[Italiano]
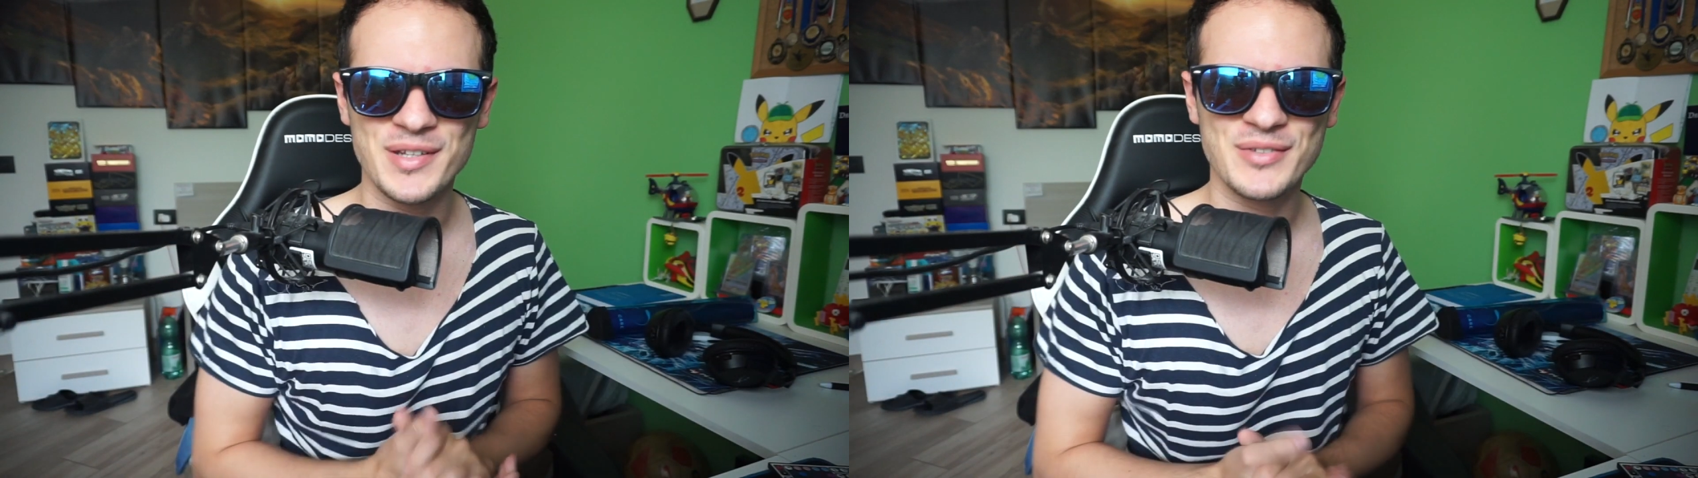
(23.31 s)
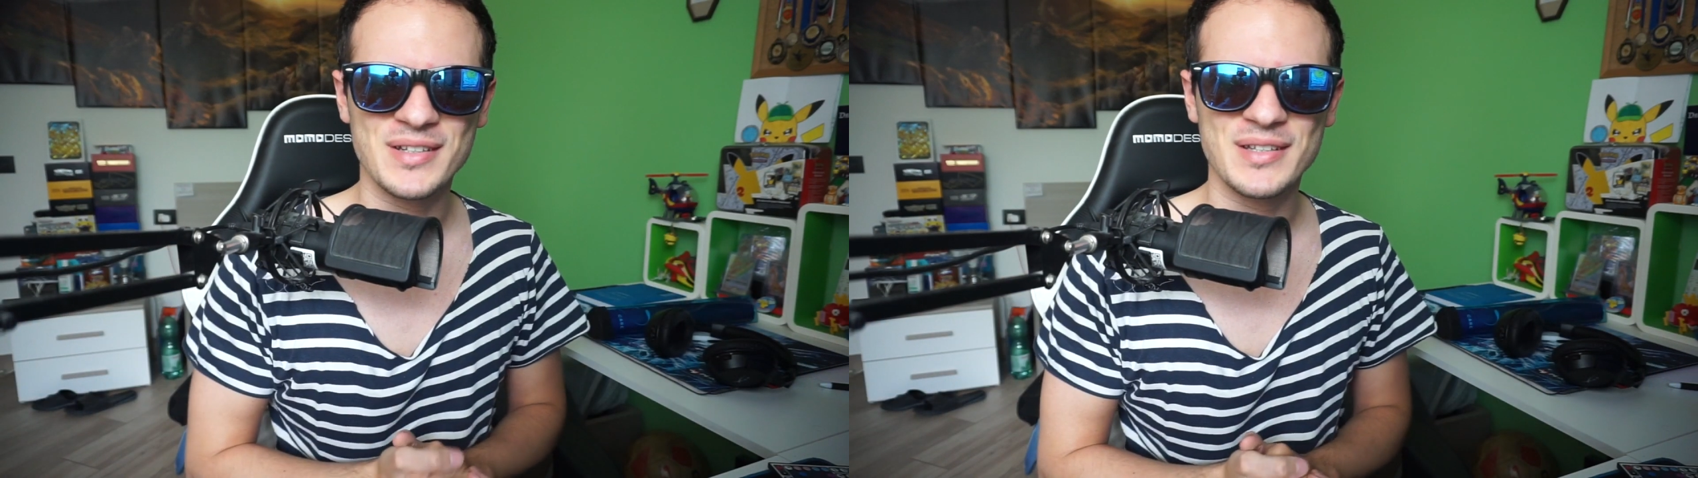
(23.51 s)

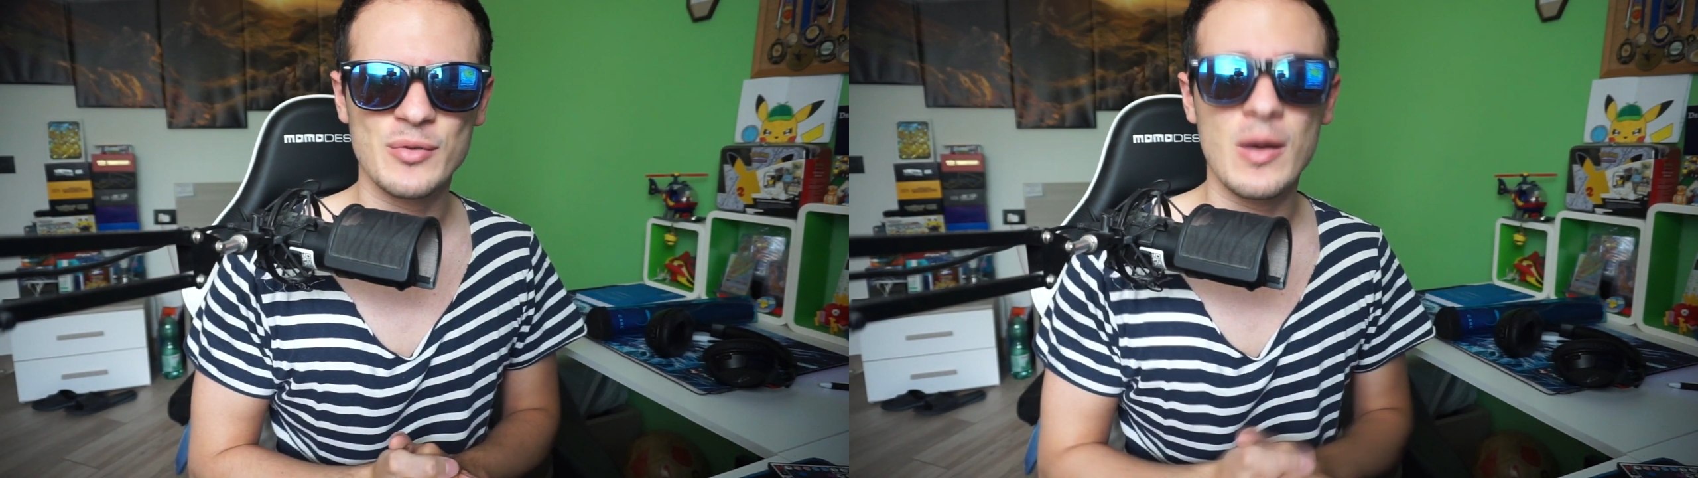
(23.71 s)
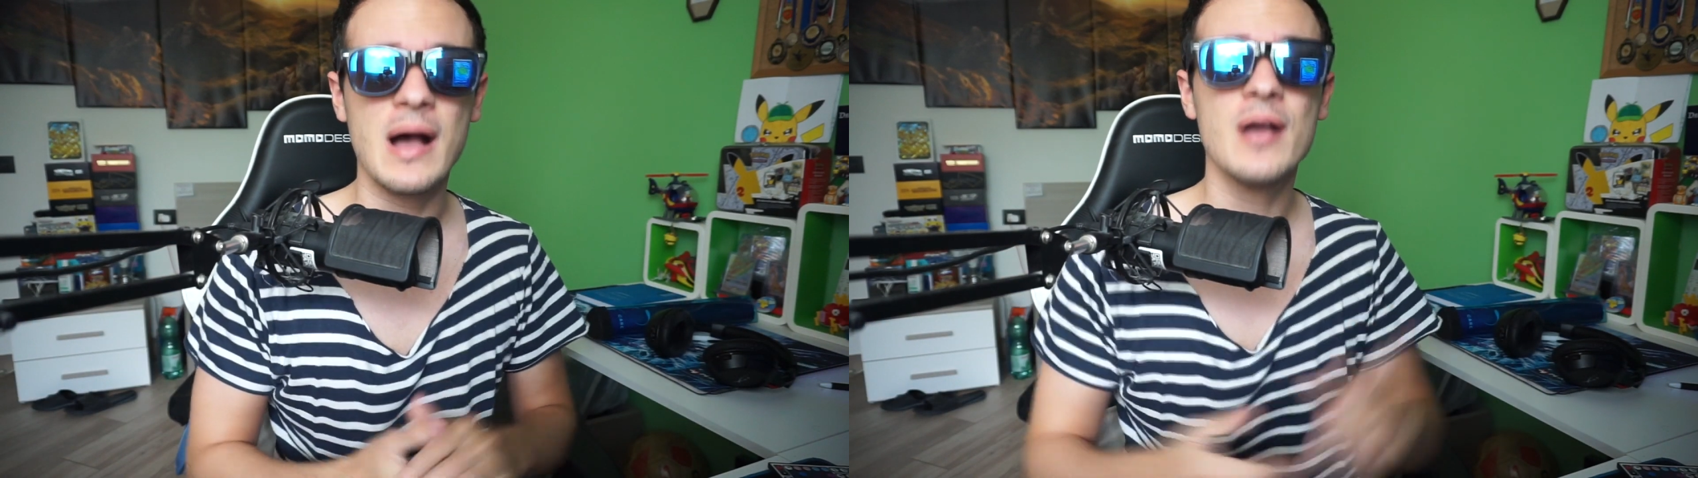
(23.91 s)
ritornati
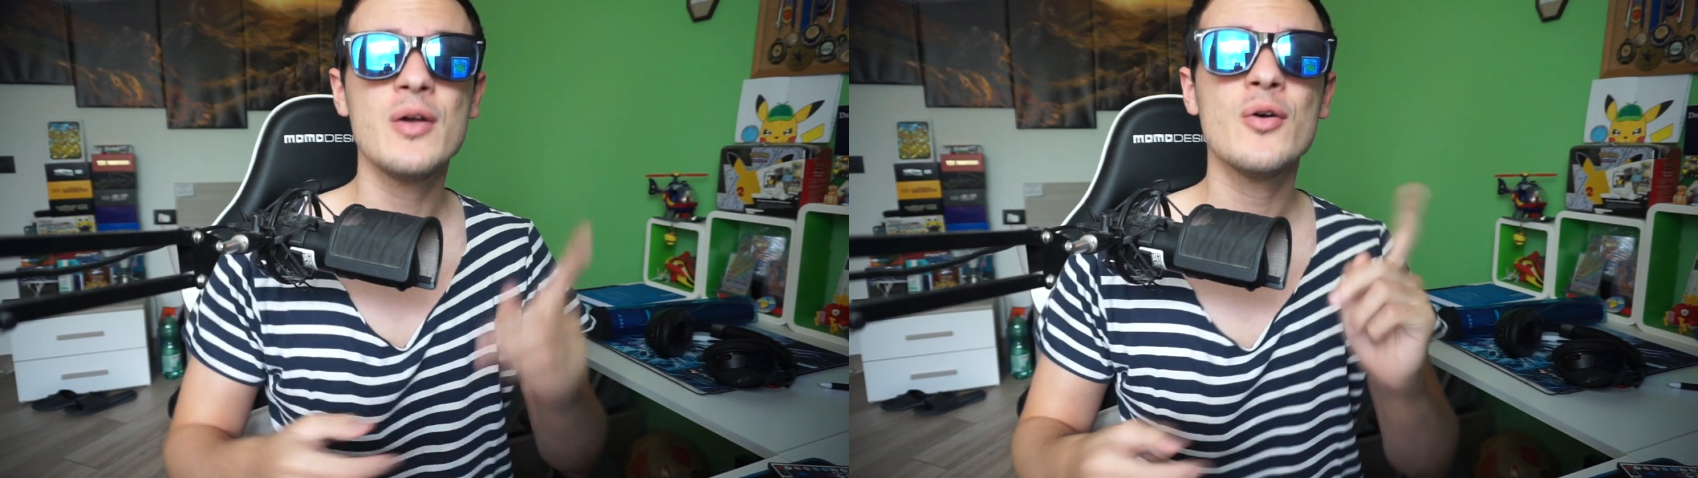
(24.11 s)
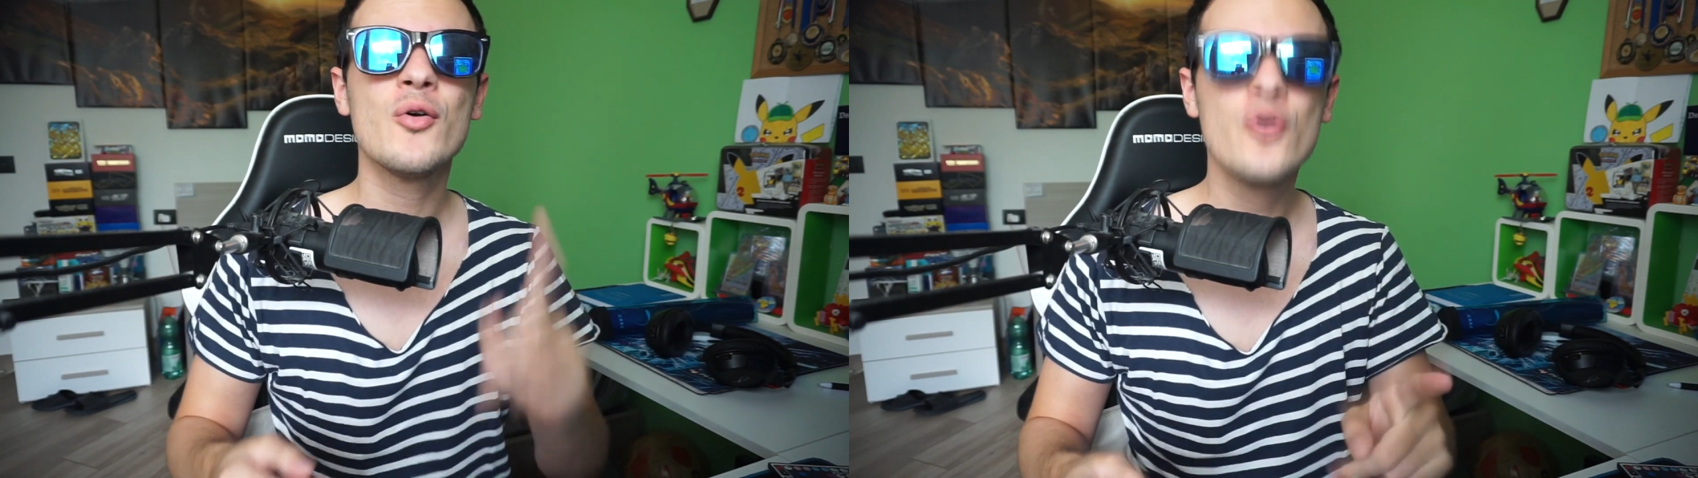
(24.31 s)
qua
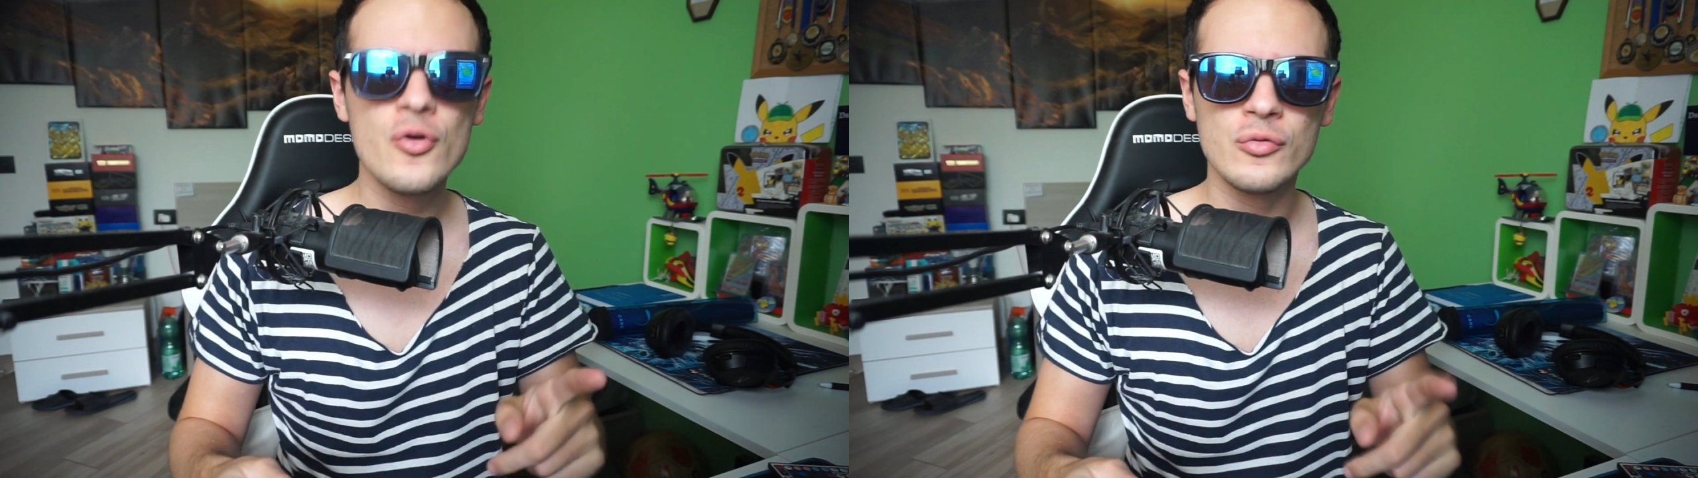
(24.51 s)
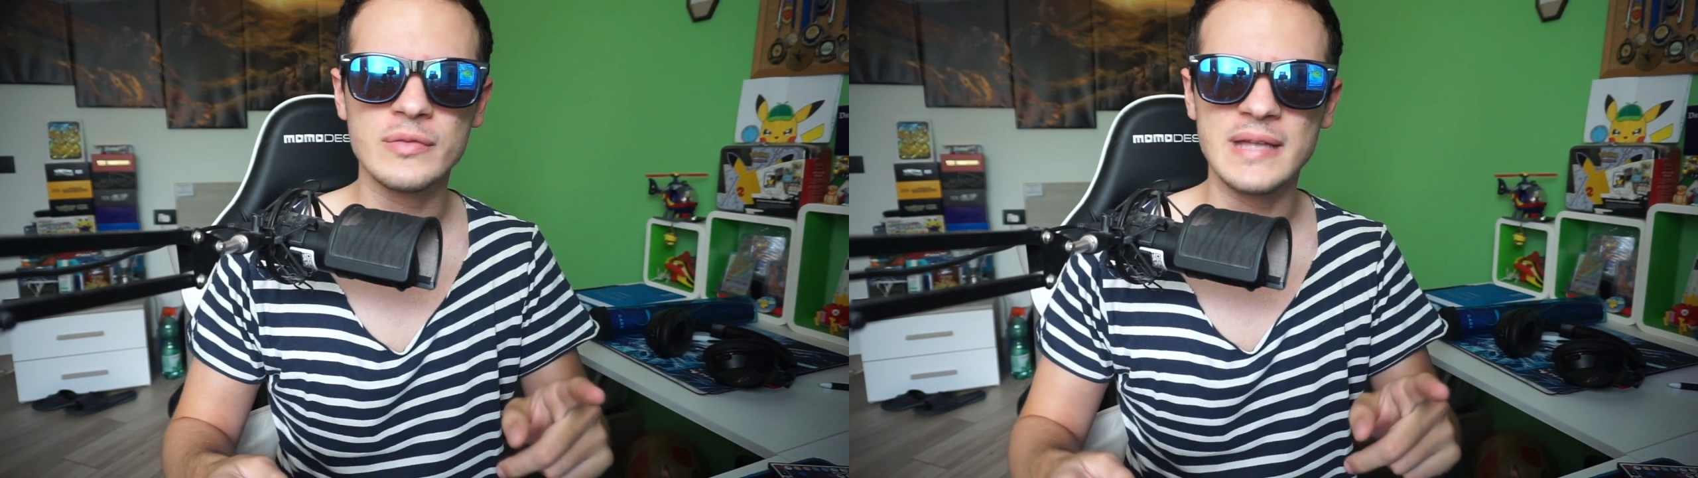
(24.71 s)

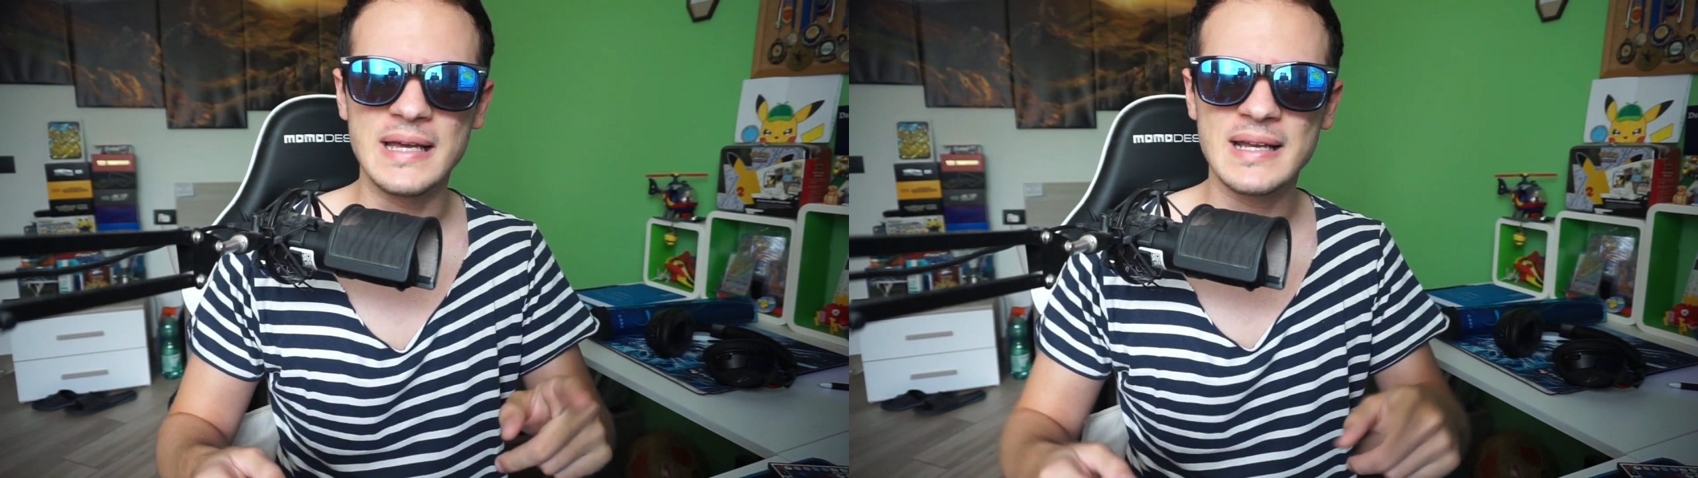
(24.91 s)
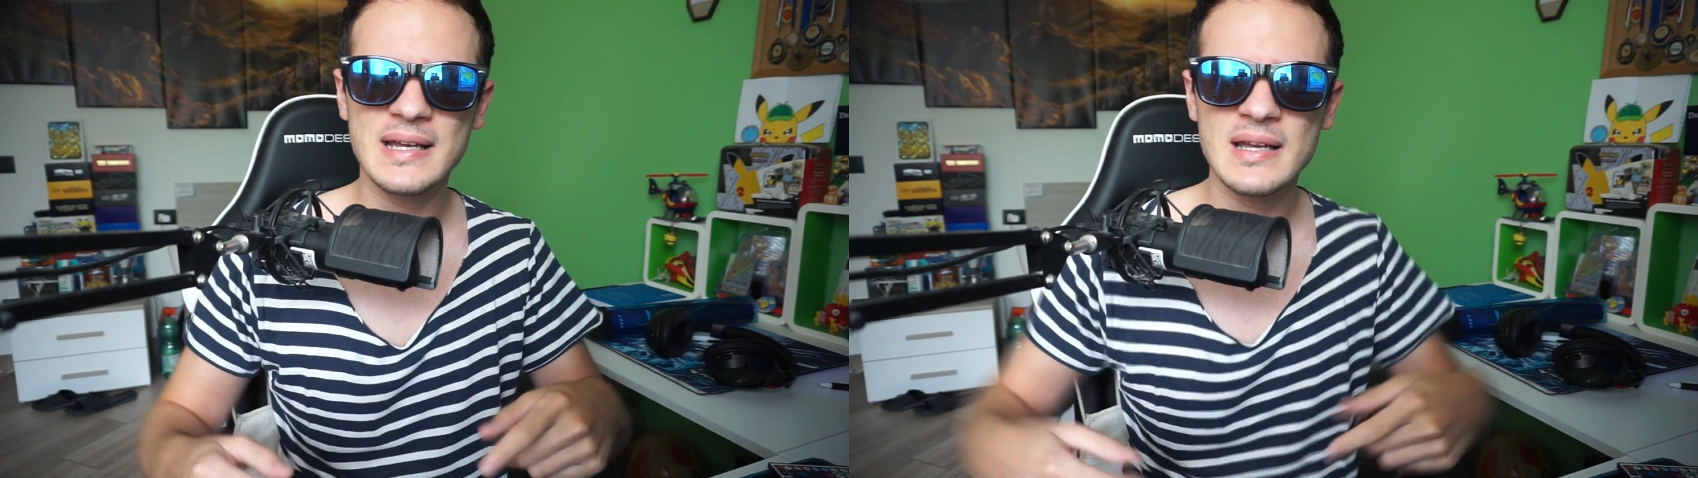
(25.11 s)
con un
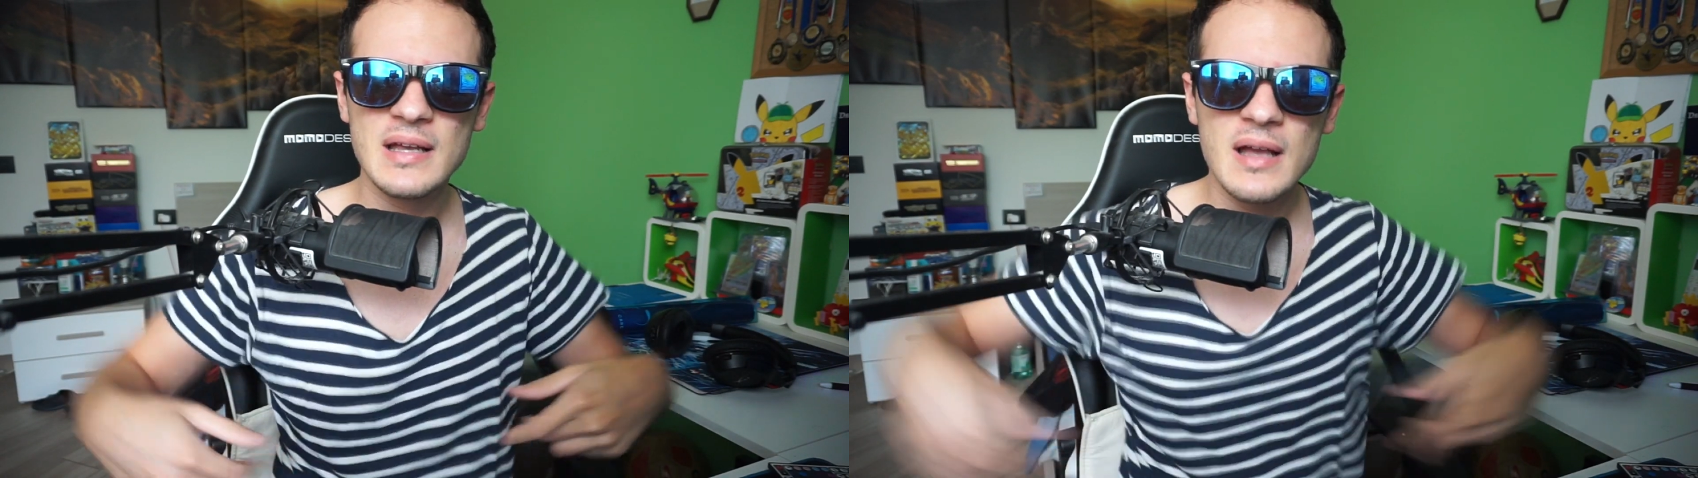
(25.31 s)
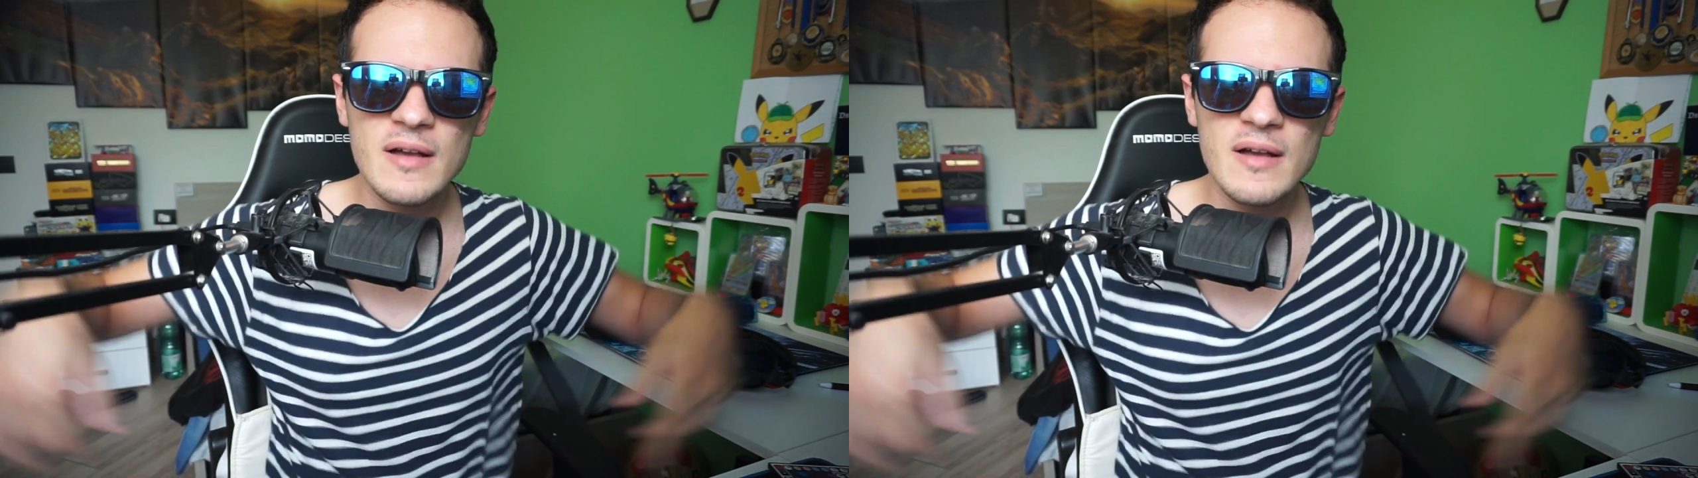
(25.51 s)
deck